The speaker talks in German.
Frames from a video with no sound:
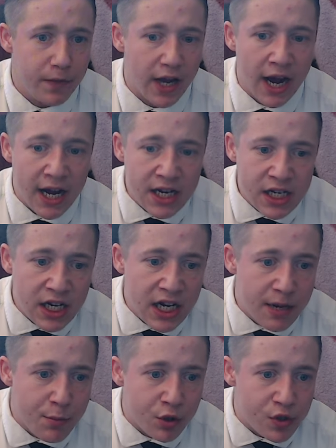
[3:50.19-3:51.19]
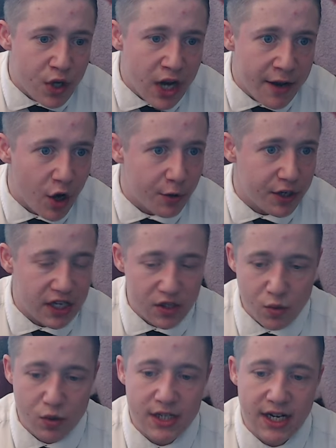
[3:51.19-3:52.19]
andere emotional noch
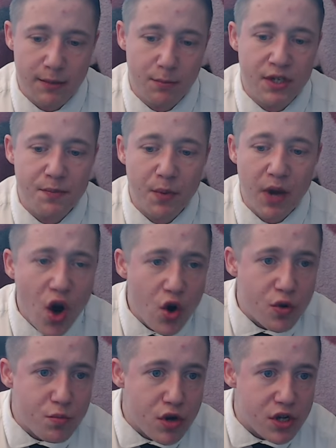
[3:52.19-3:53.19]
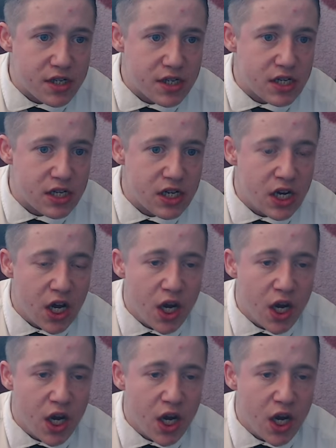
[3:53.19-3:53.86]
dazu gesagt missbrauchen müssen